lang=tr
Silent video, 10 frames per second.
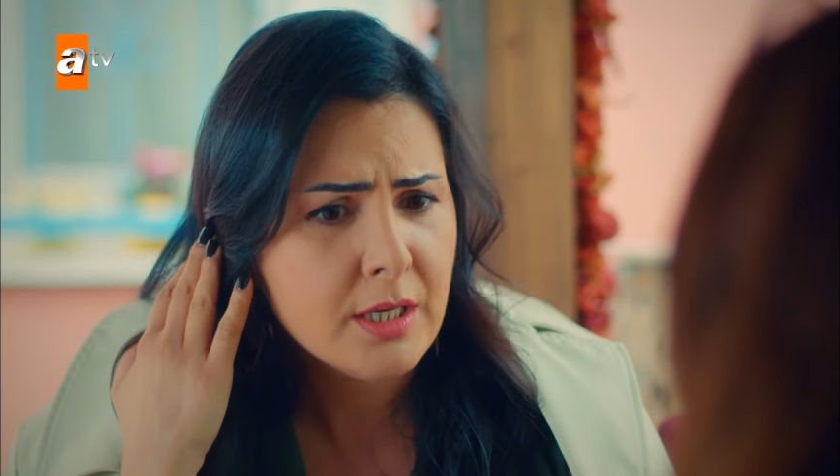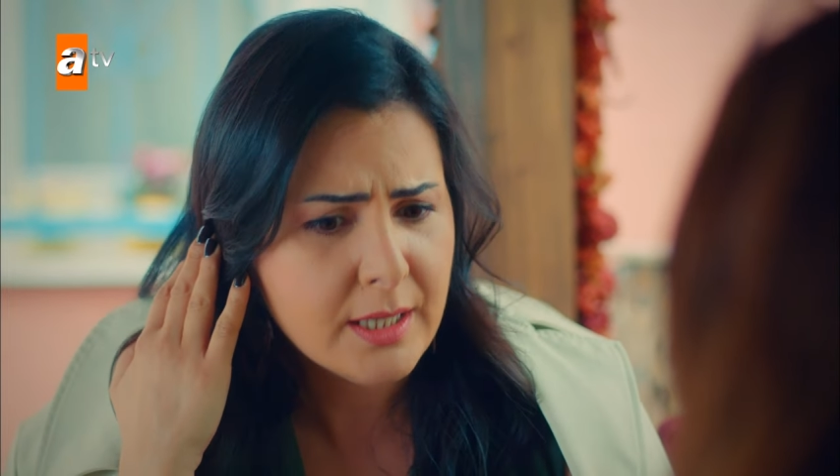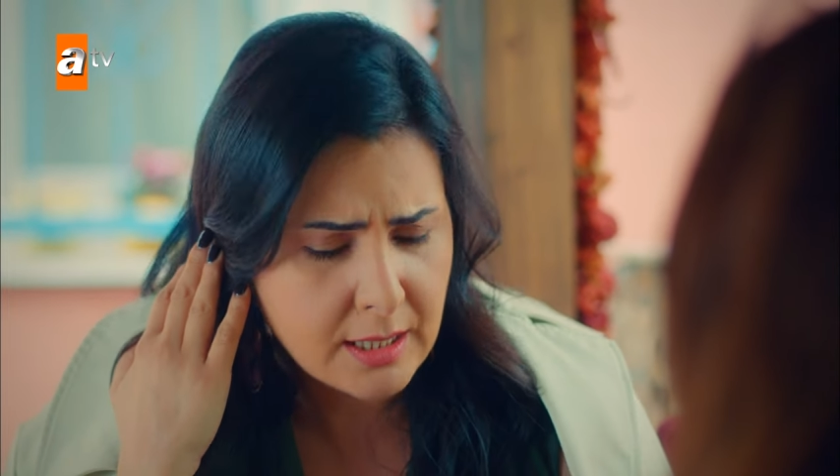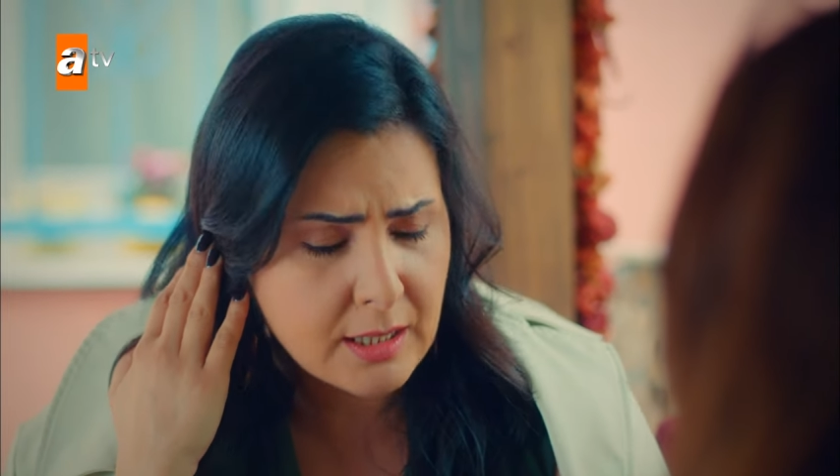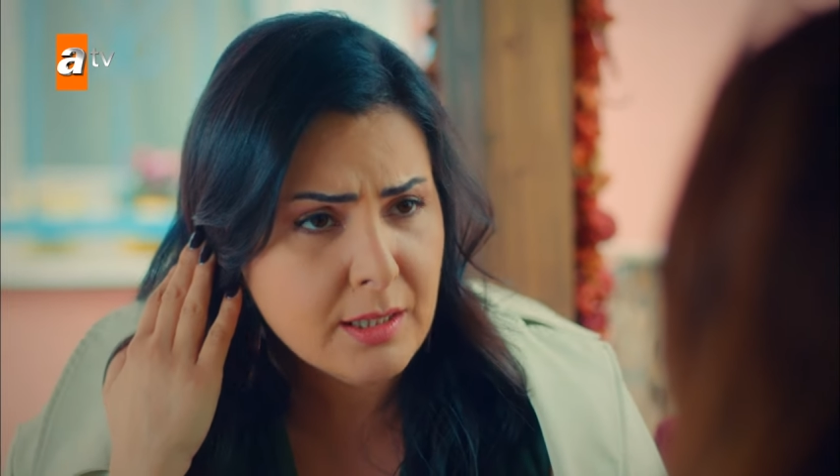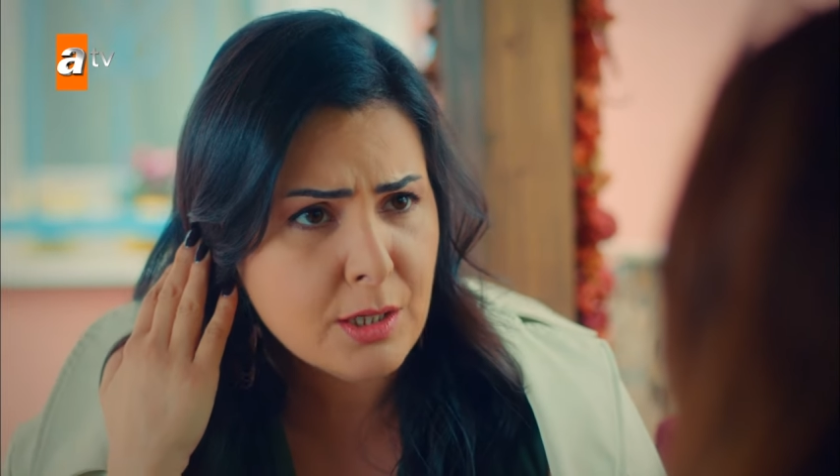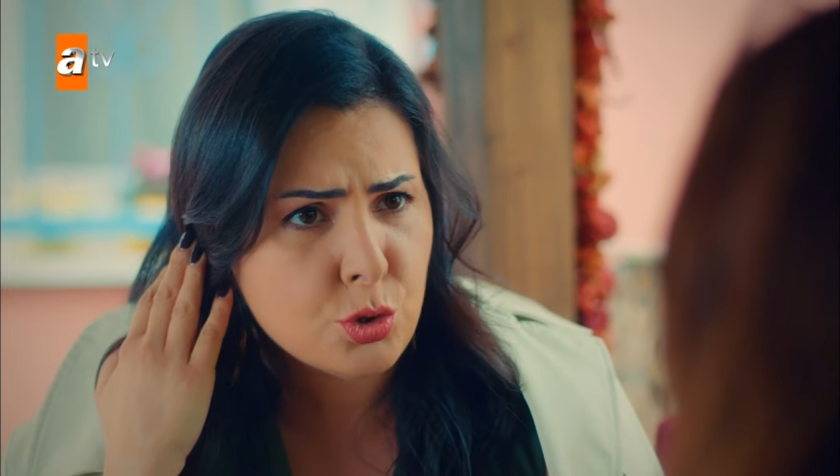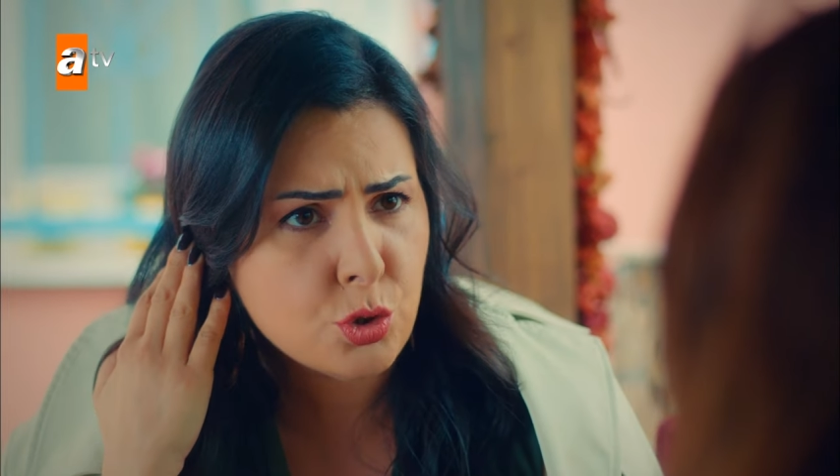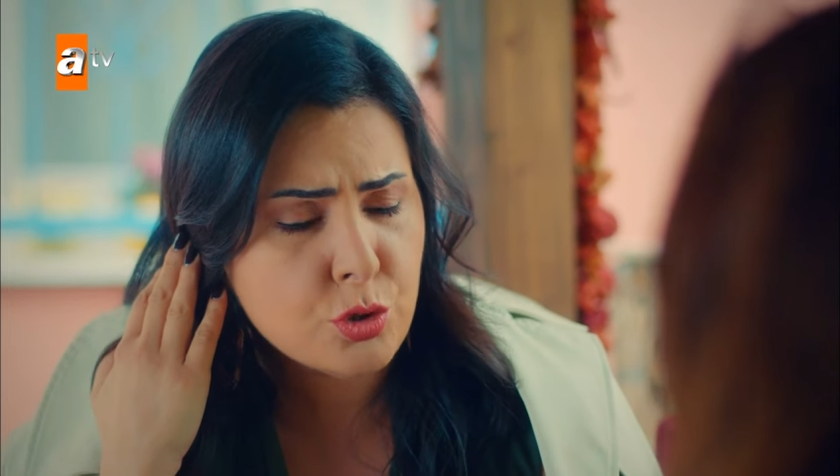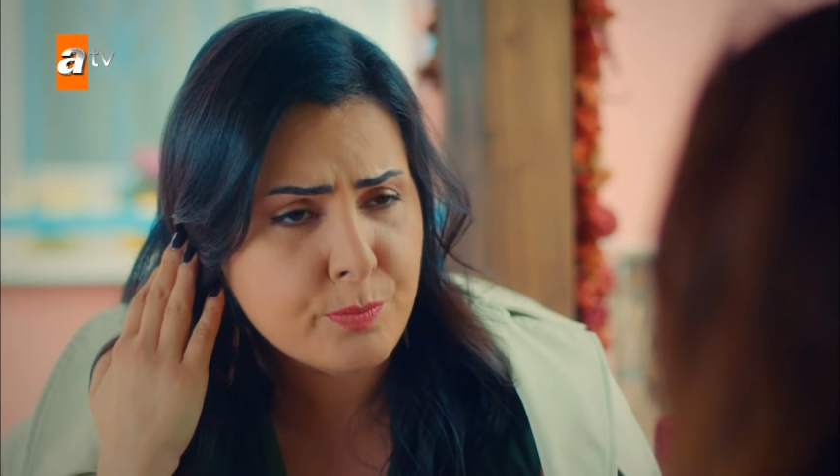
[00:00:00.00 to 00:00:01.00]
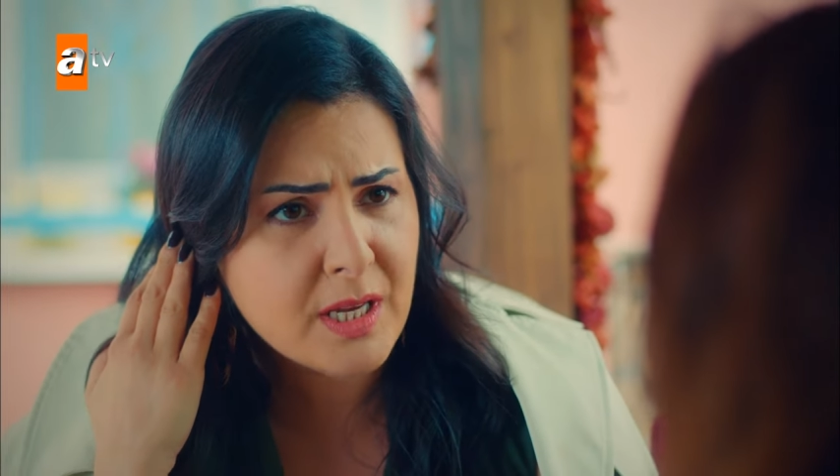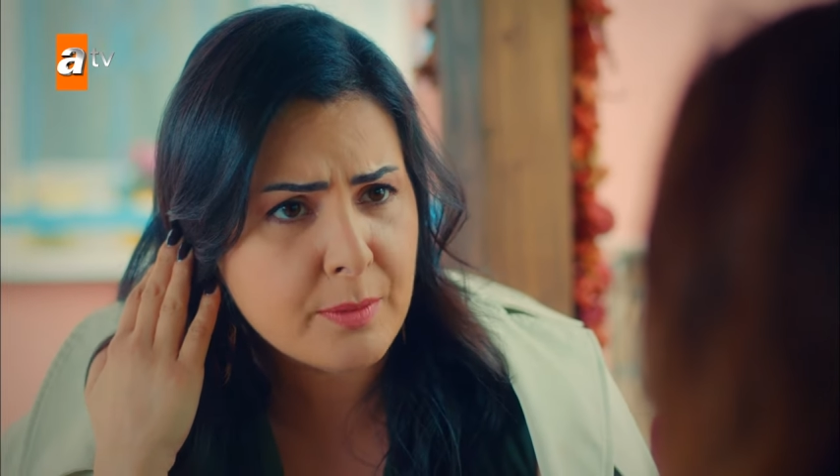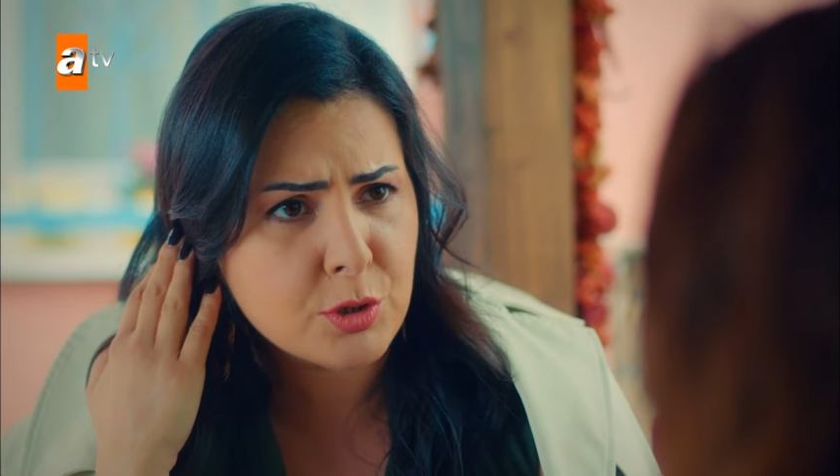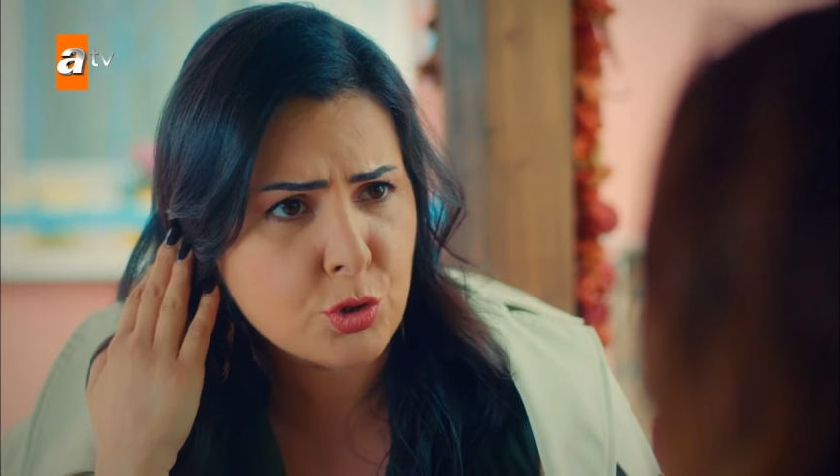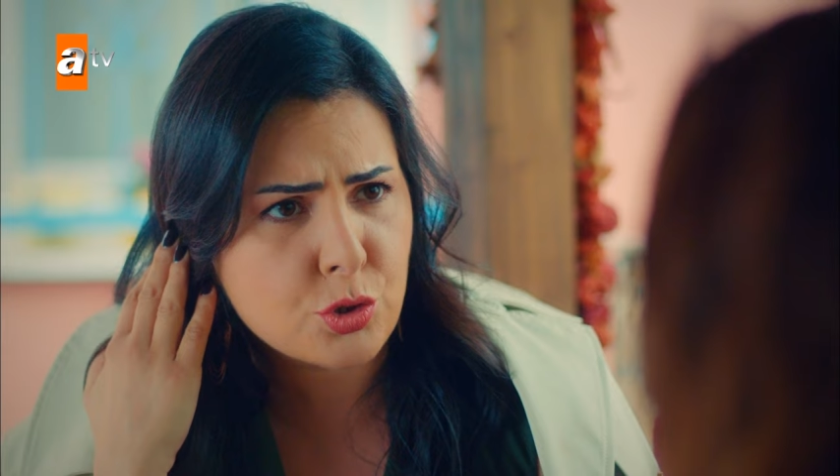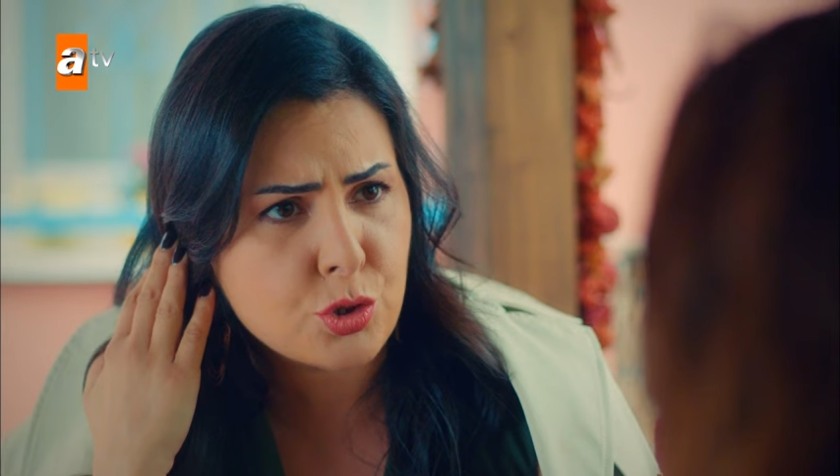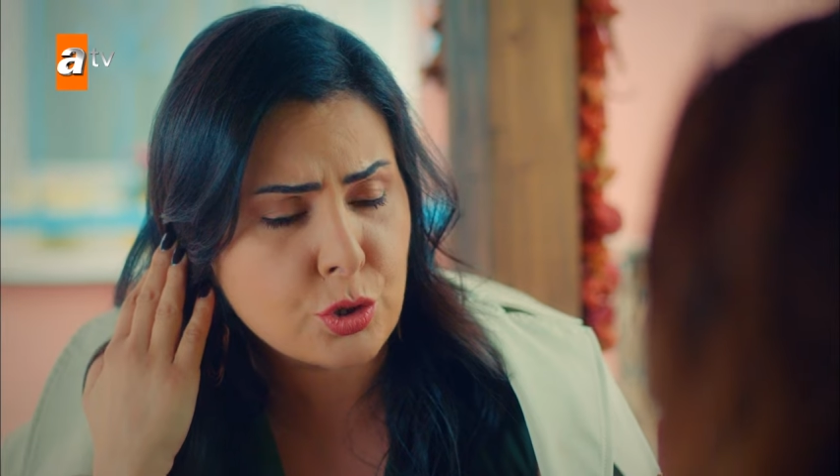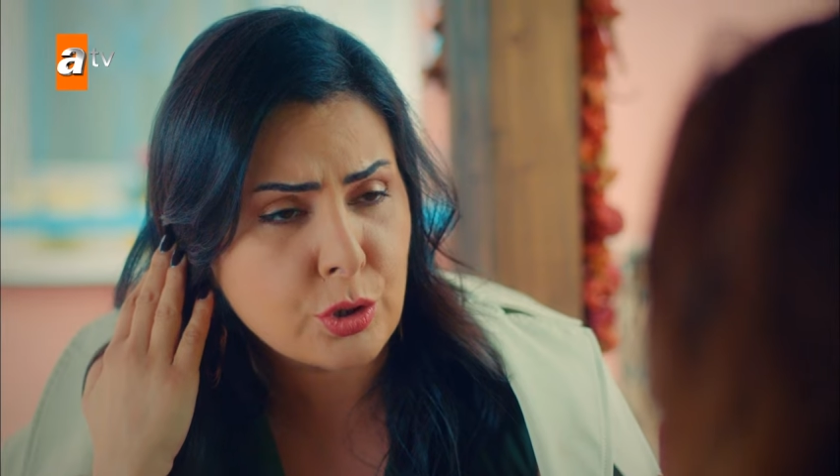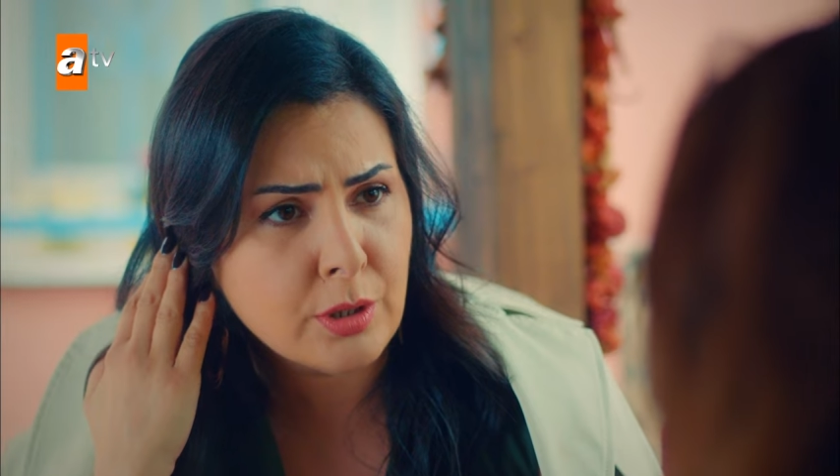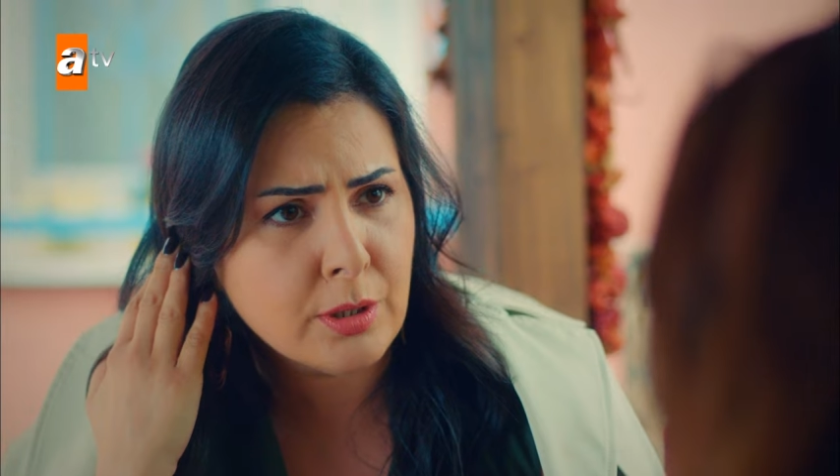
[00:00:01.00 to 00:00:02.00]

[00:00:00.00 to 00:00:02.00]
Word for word: Yaranı deşiyorum diye mi diyorsun?